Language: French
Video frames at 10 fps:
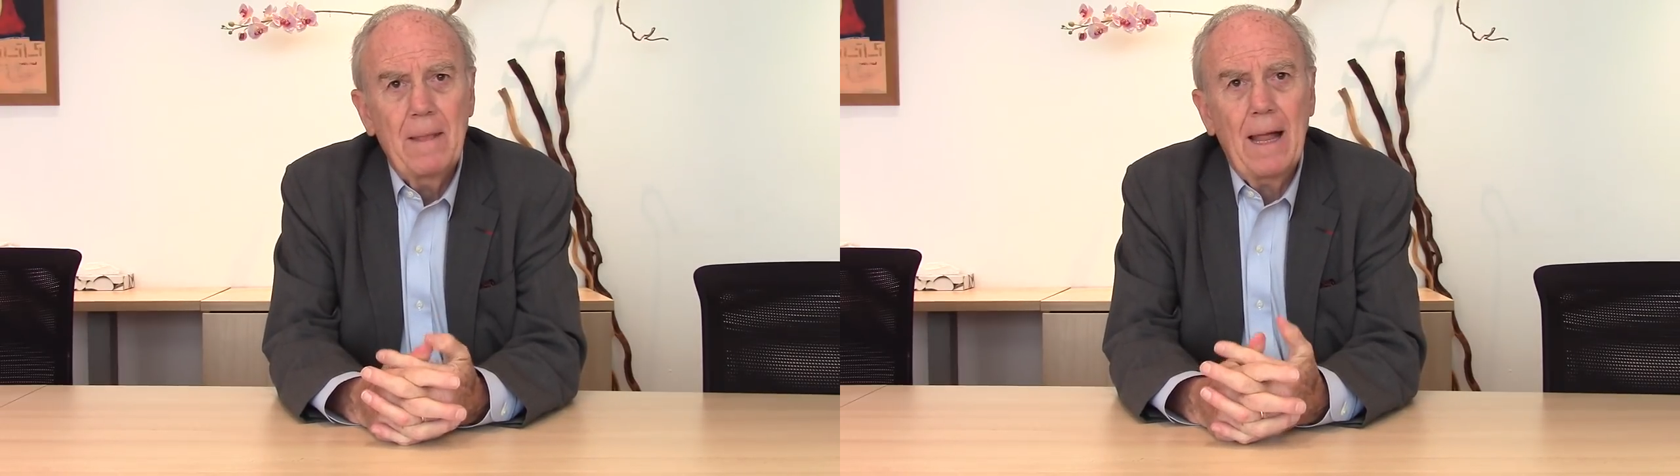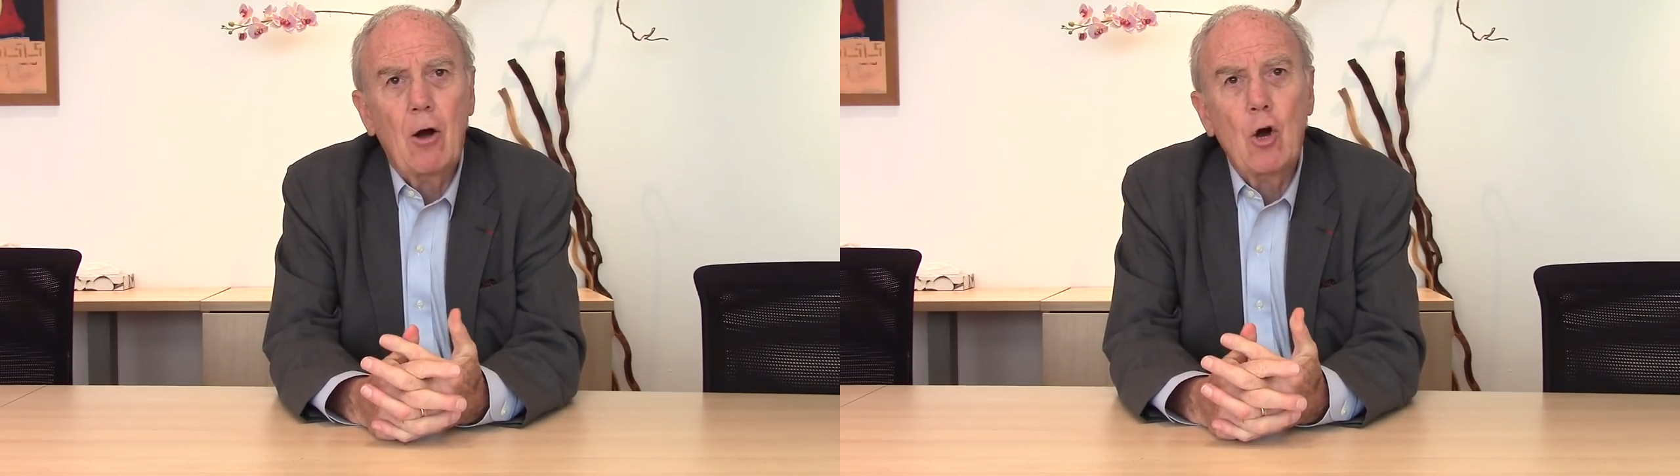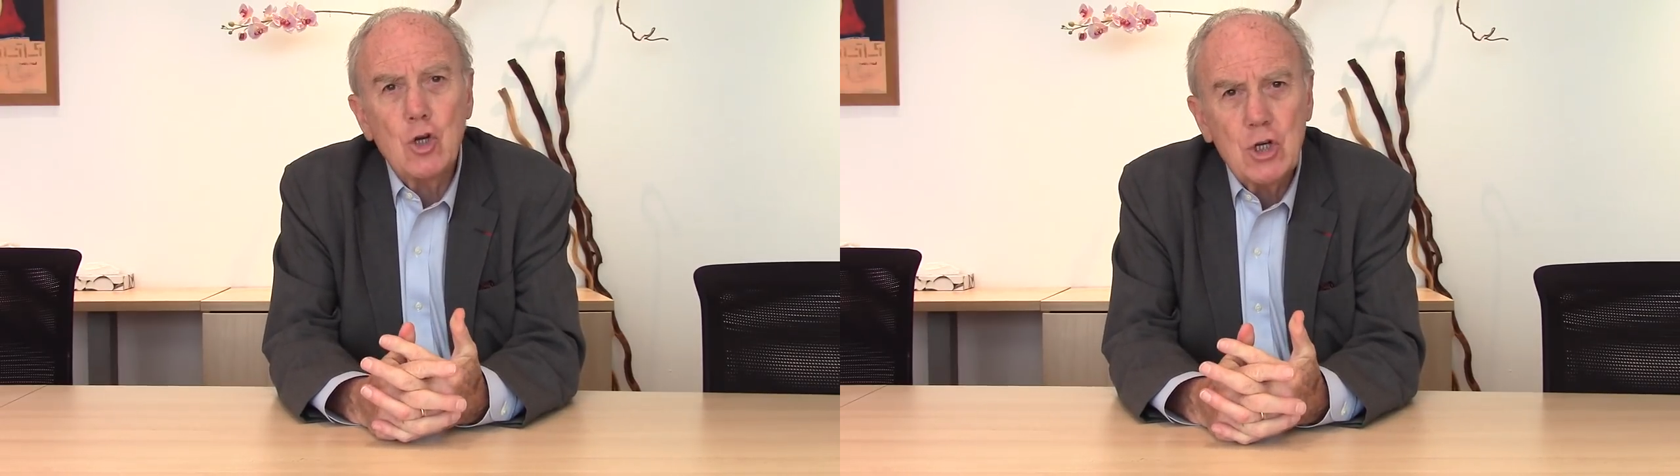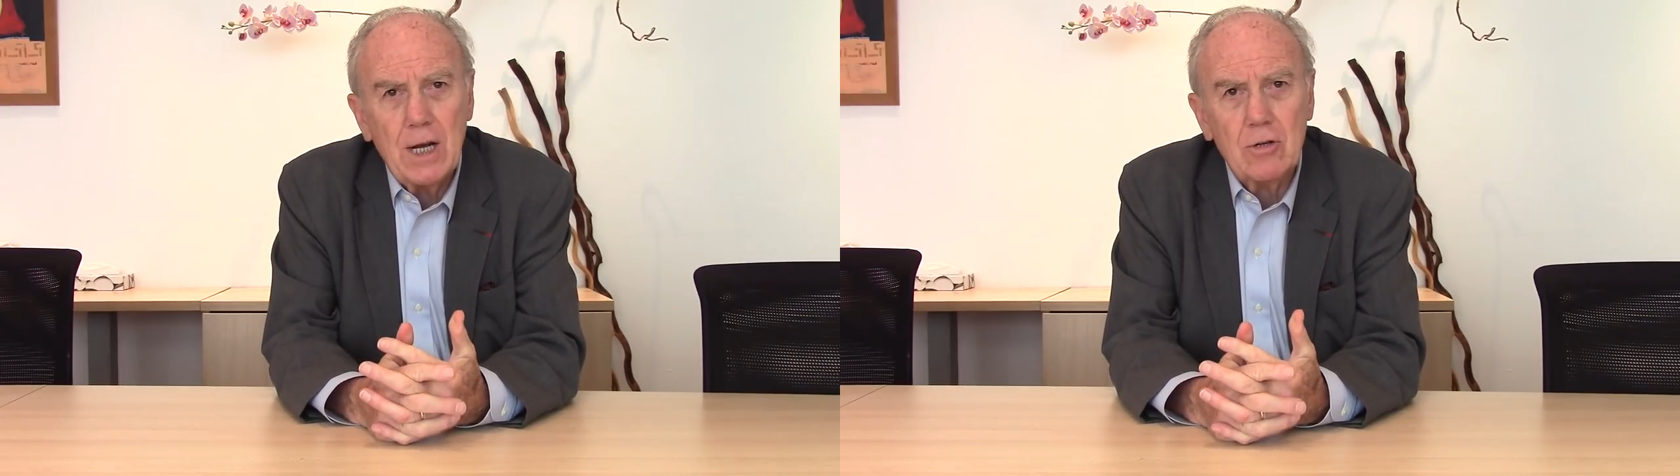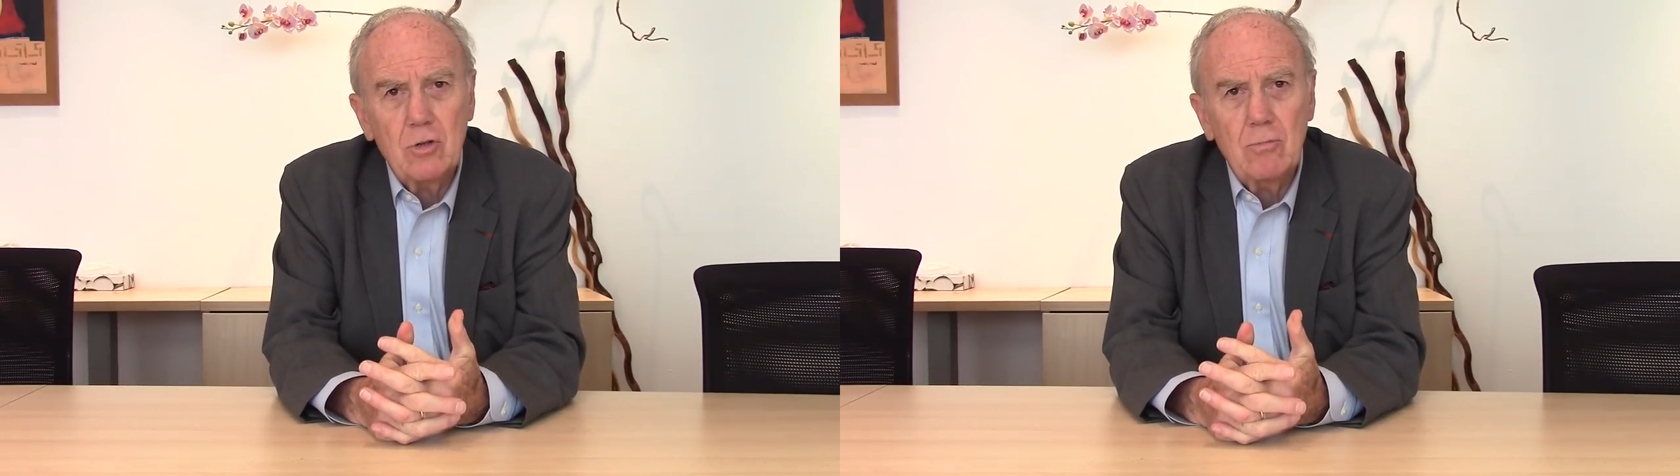La
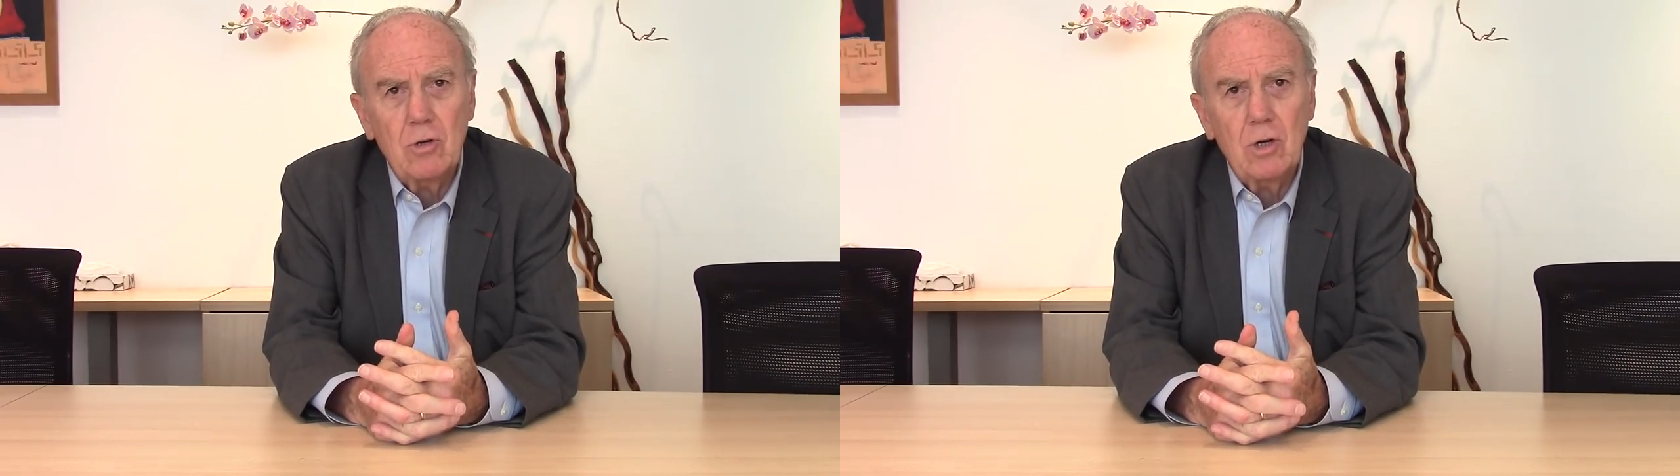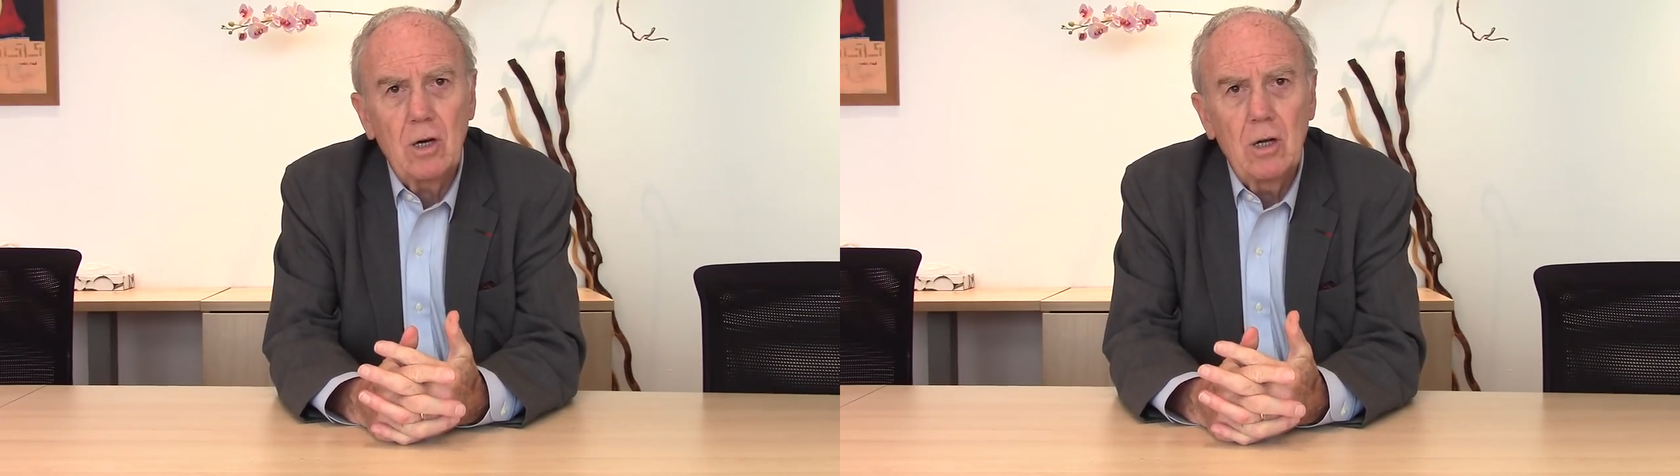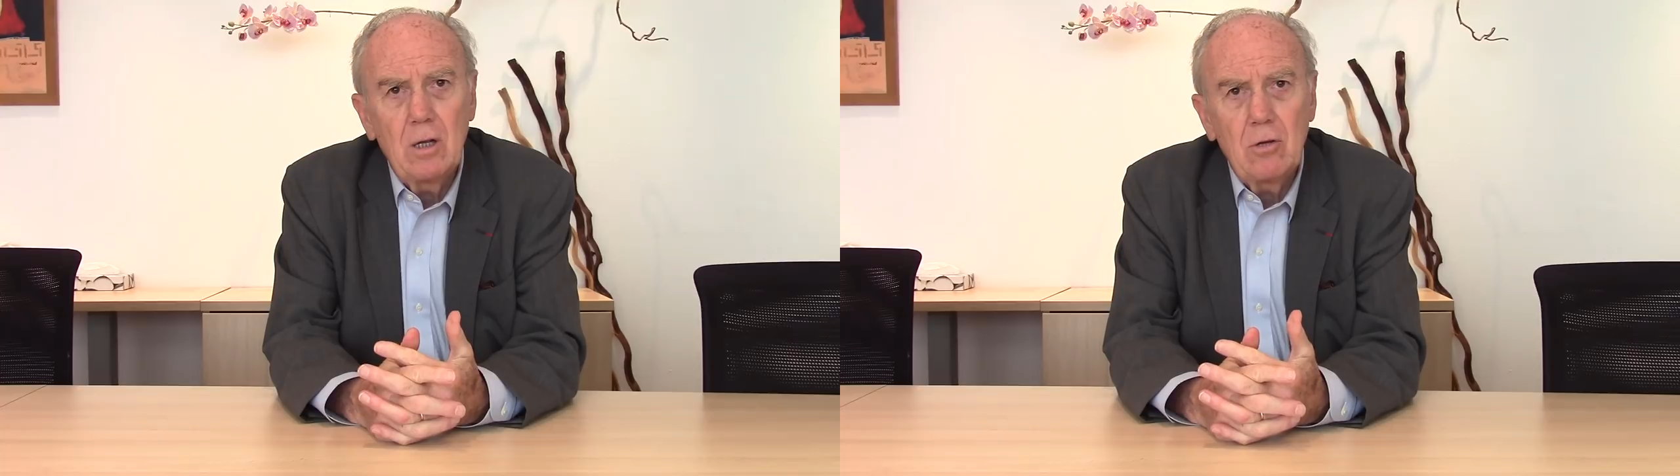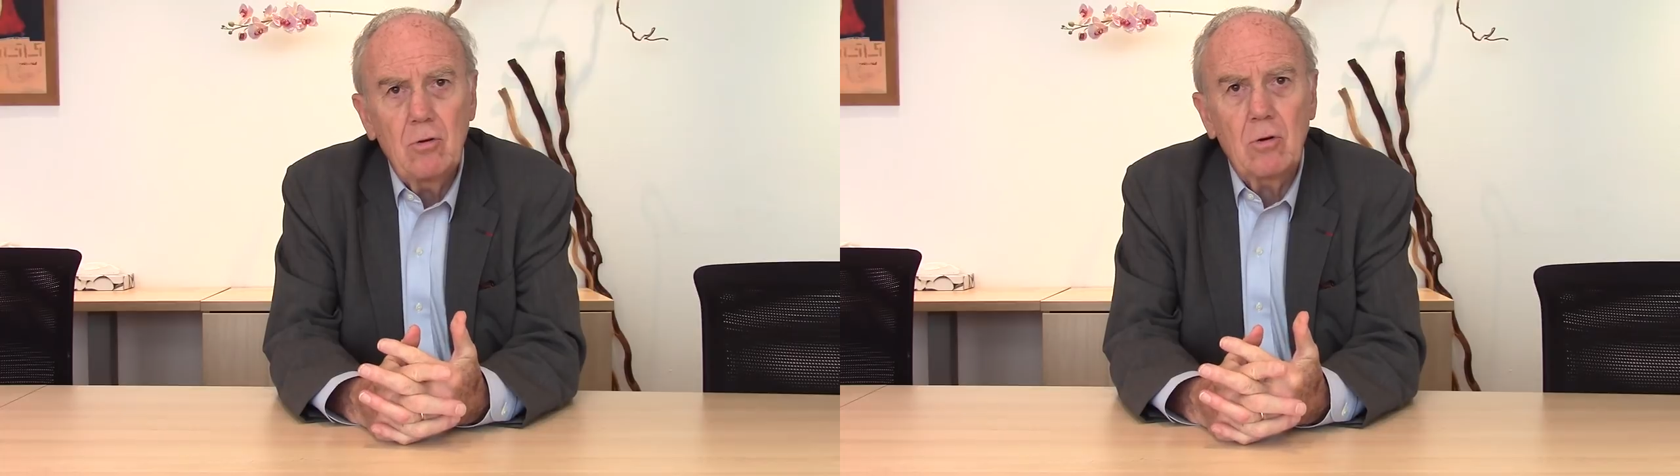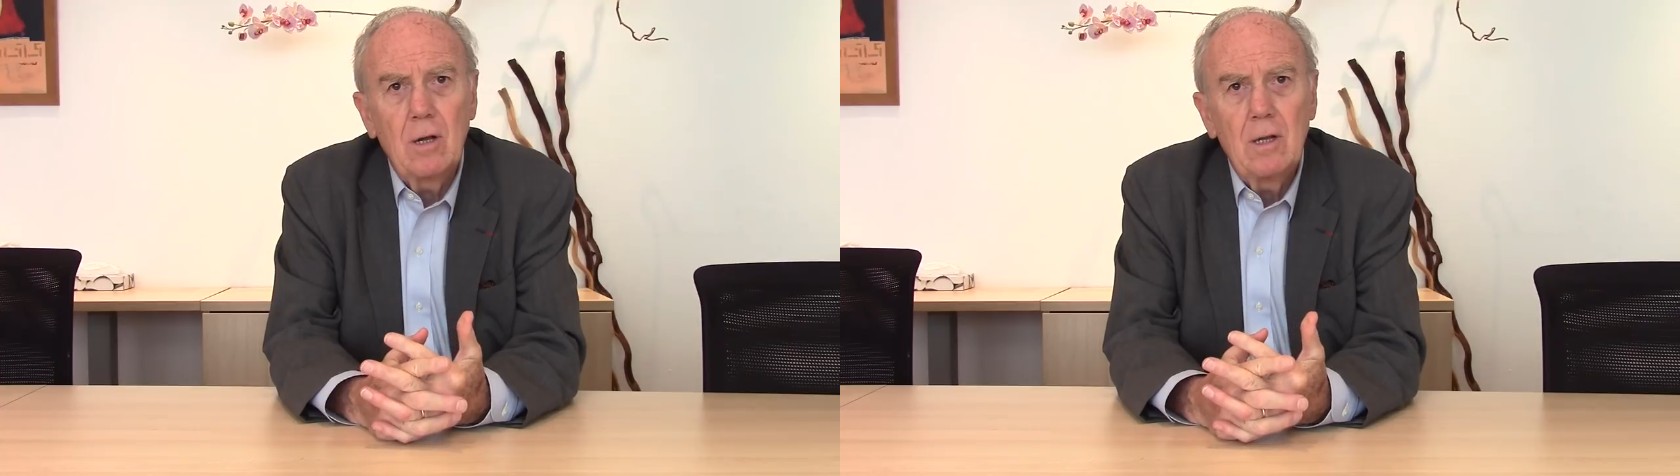recherche du bonheur.
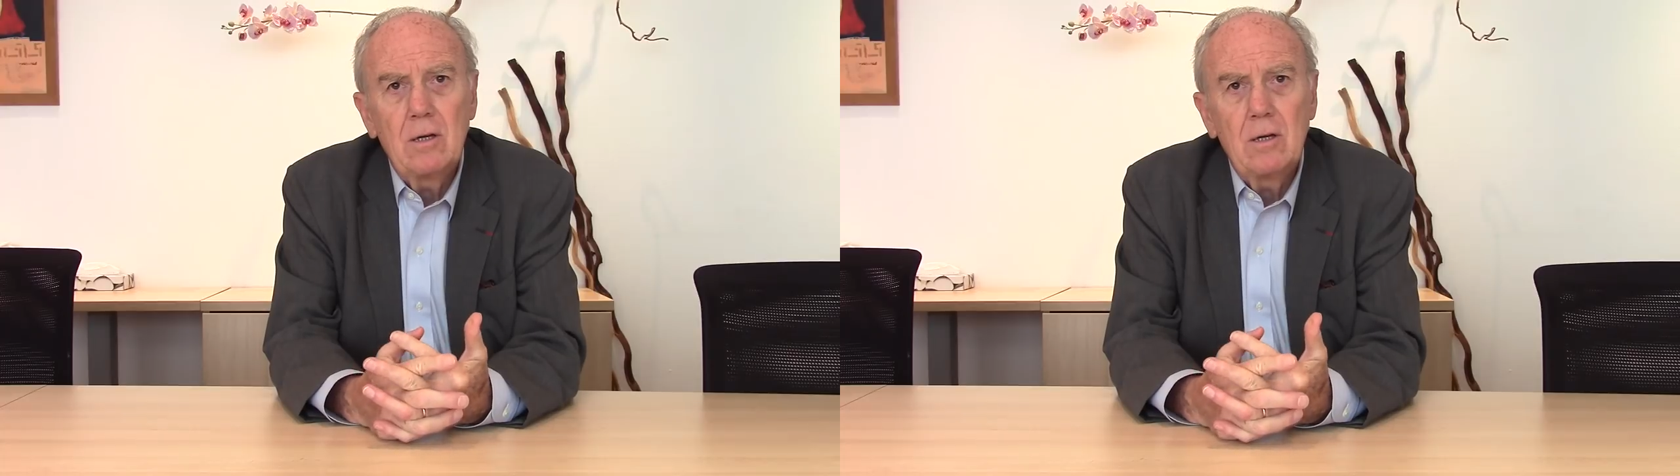Donc,